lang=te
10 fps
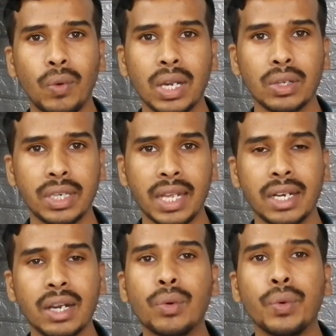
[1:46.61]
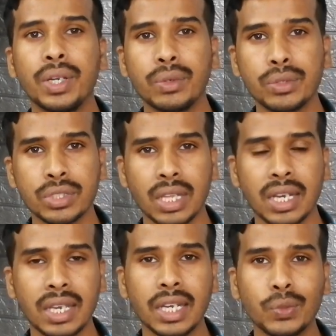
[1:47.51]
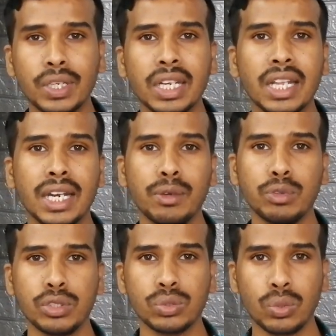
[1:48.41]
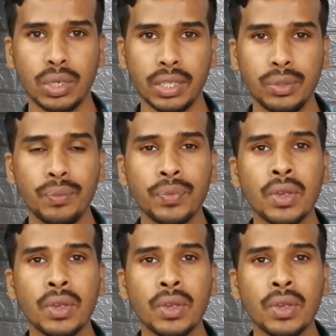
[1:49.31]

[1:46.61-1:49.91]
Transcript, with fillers: వాళ్ళకు డైరెక్ట్గా కువైట్కి వచ్చేదానికి ఎటువంటి నిర్ణయం తీసుకోలేదు